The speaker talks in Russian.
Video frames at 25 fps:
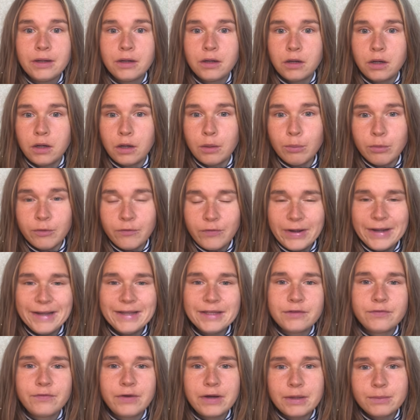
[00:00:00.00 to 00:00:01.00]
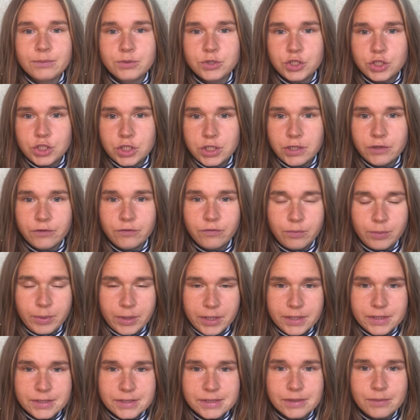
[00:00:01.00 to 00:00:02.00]
а, бывает вообще, в
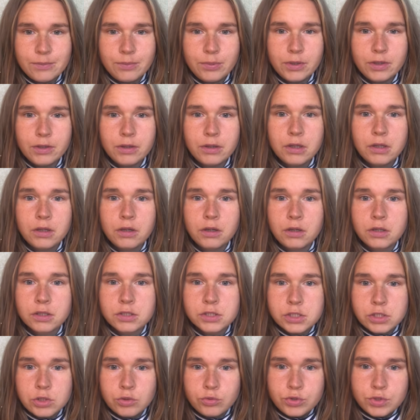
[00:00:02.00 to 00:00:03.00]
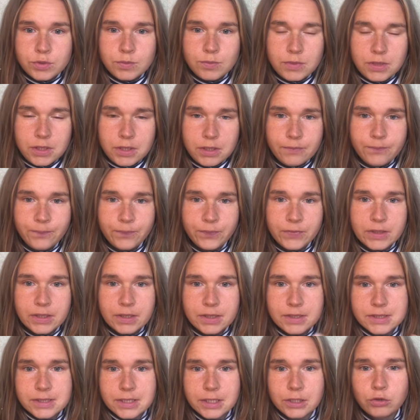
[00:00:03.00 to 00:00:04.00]
принципе, с людьми,
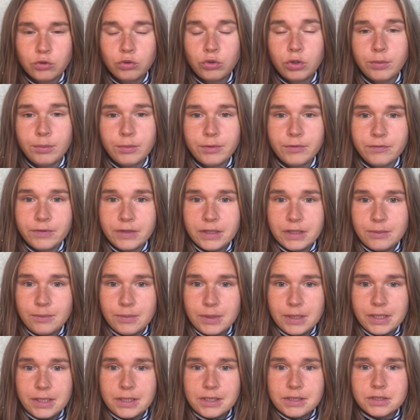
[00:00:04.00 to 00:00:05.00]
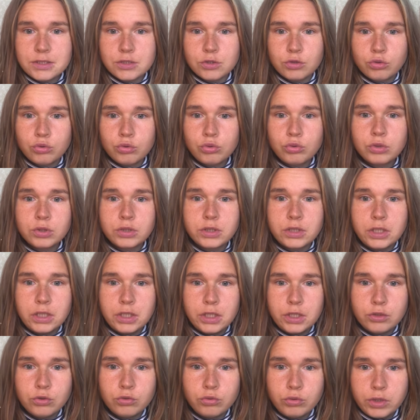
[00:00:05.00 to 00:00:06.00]
а, с которыми вы имеете тот
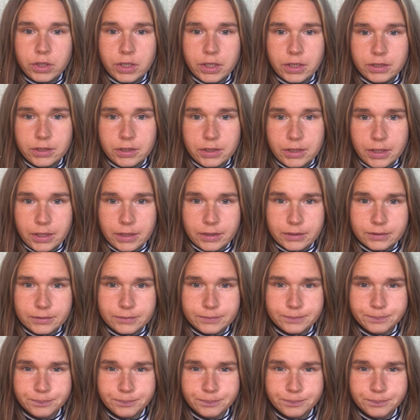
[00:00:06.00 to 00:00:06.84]
или иной контакт.